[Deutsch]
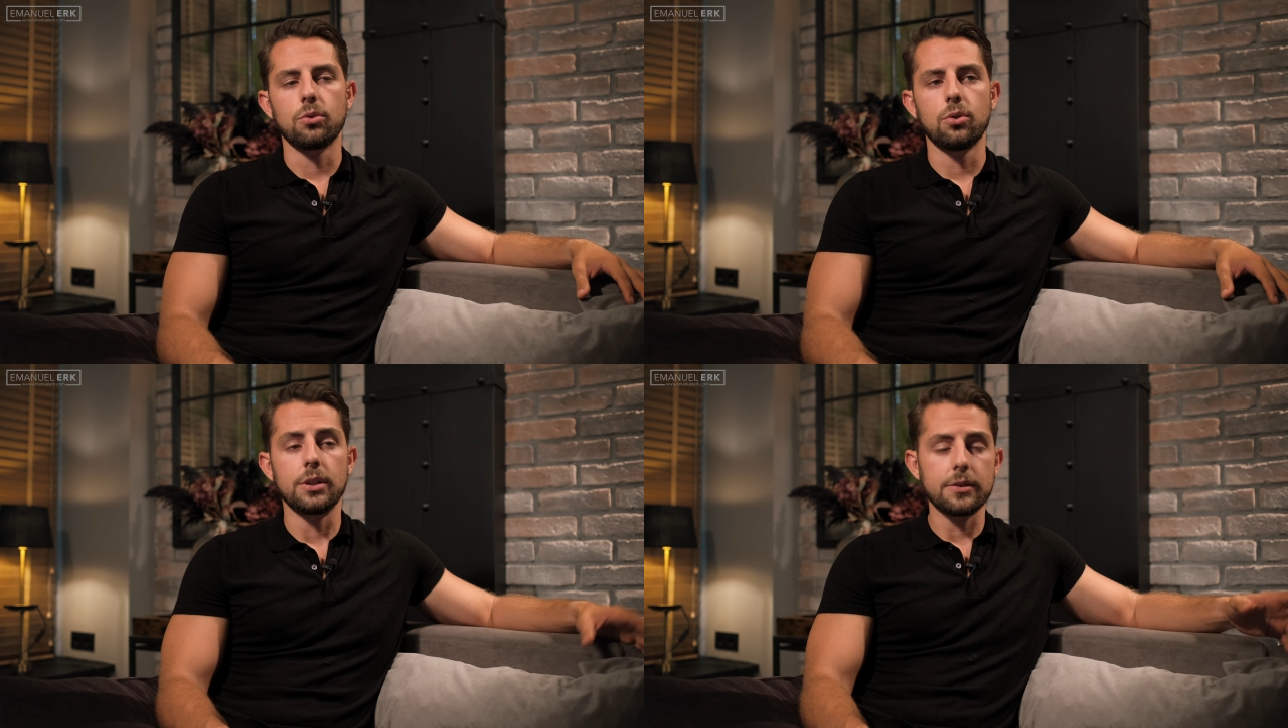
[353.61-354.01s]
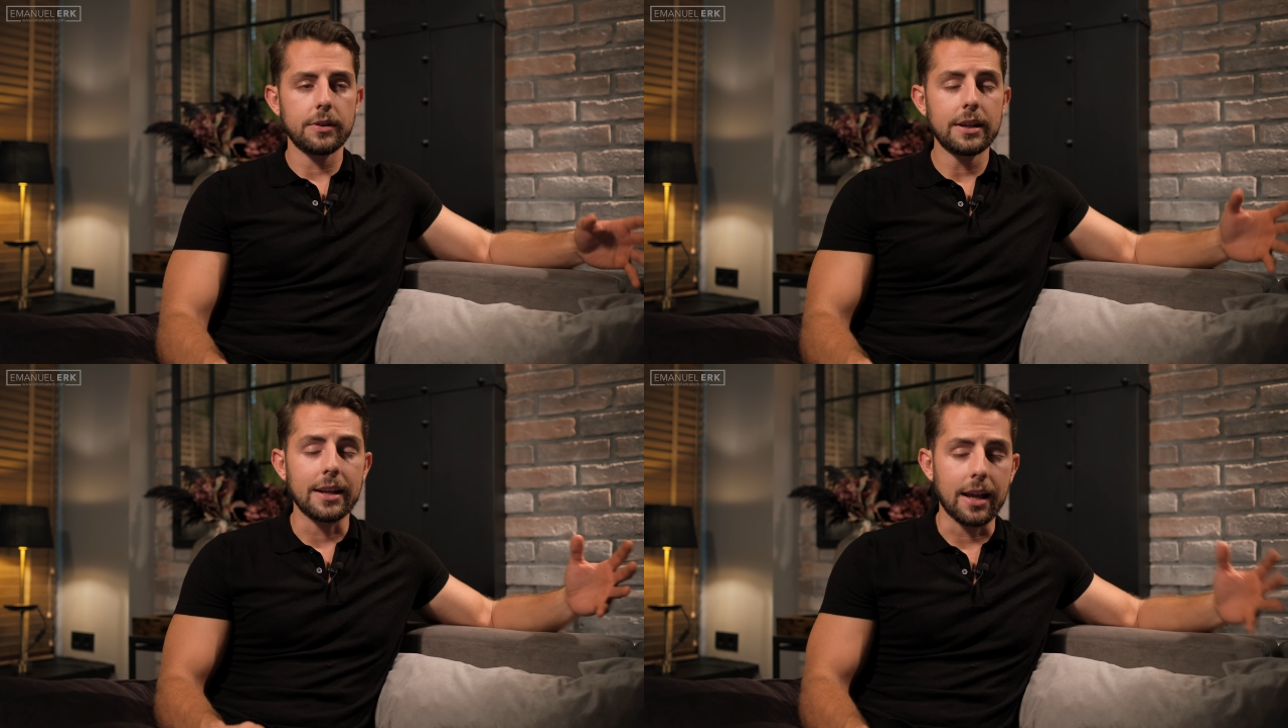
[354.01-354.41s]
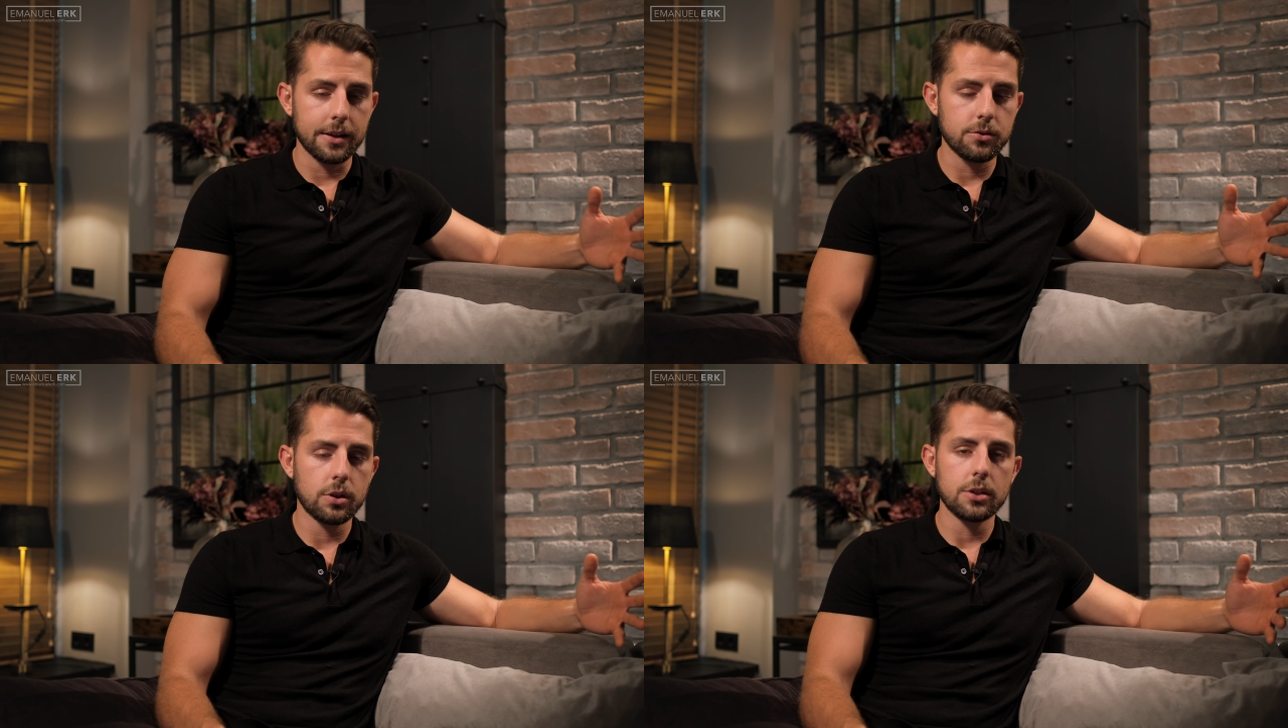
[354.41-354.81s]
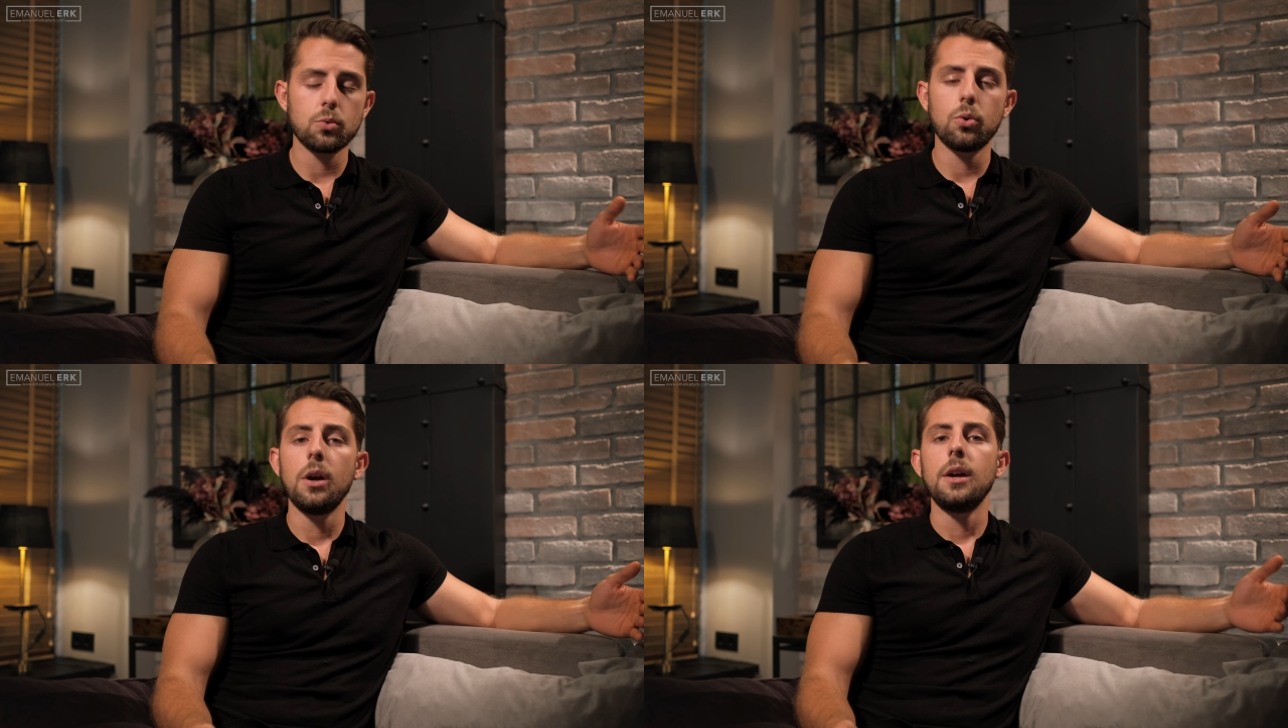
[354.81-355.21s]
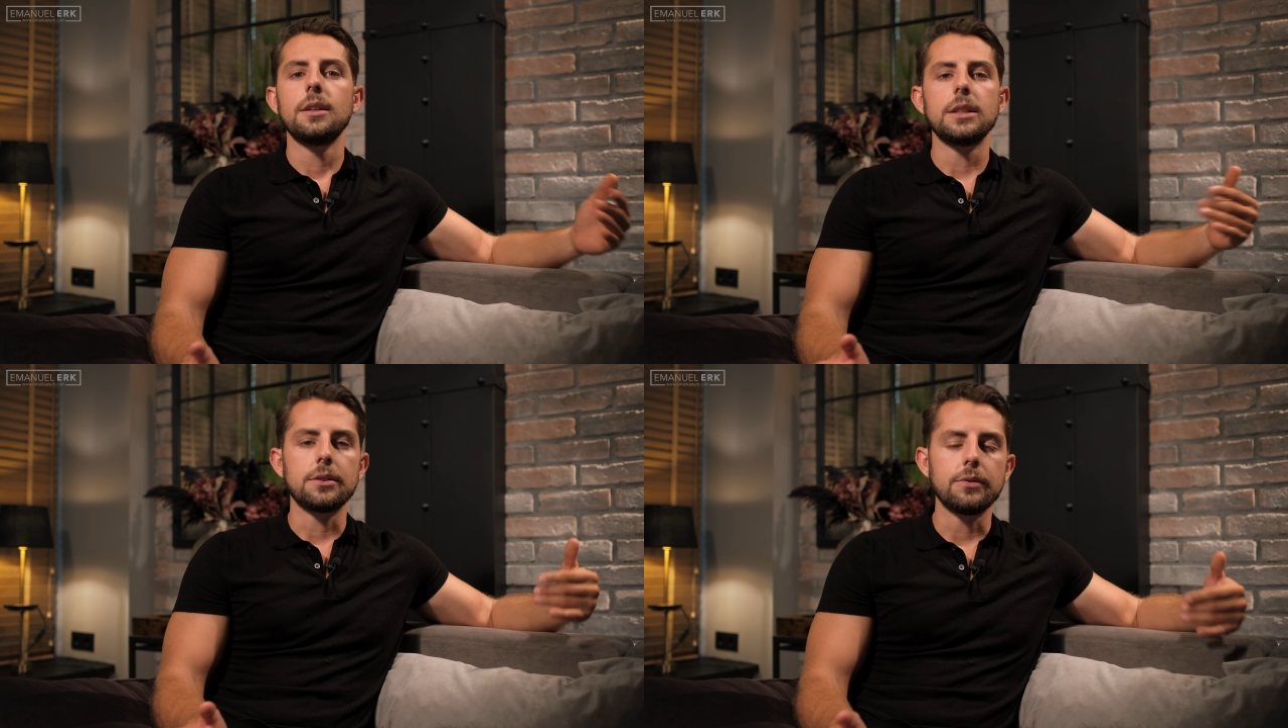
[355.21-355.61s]
Und deswegen neigst du dazu,
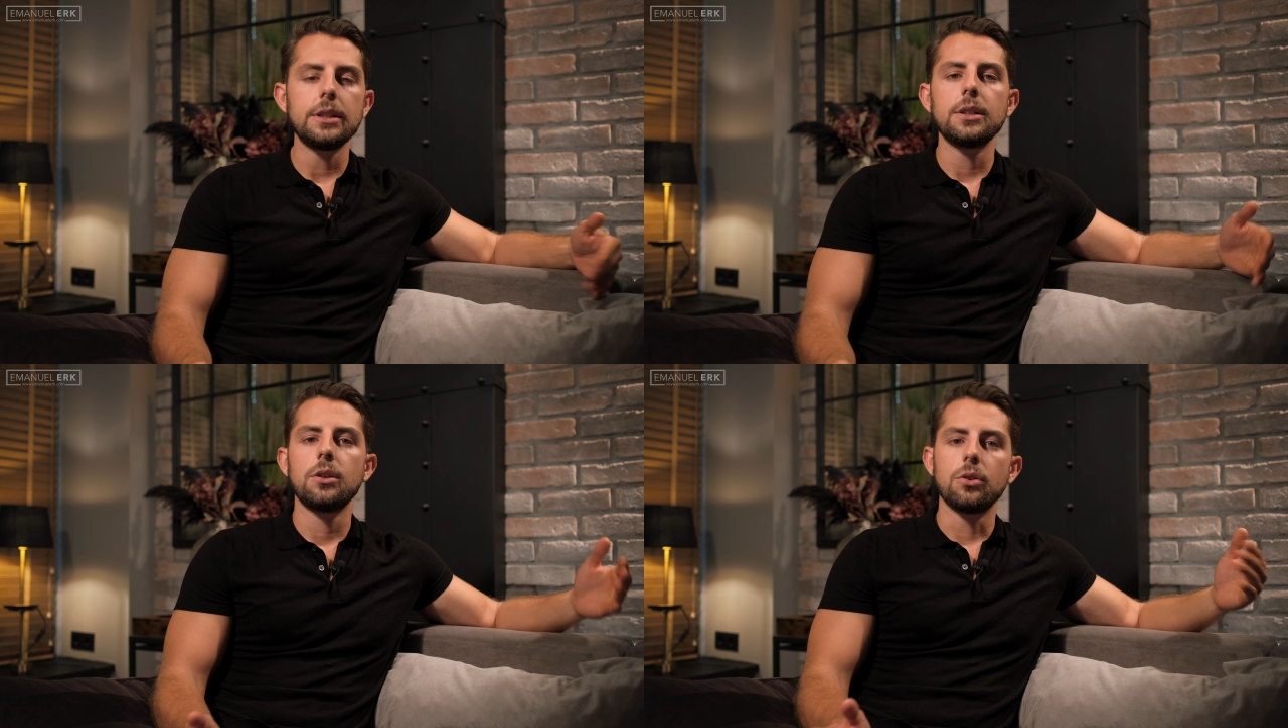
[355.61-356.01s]
dich wieder